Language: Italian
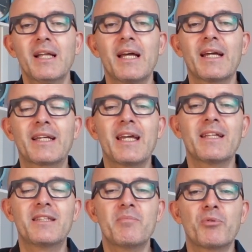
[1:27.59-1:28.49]
eh,
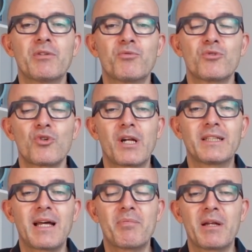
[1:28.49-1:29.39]
che tipo di
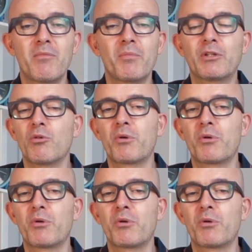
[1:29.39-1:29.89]
funzionalità per il momento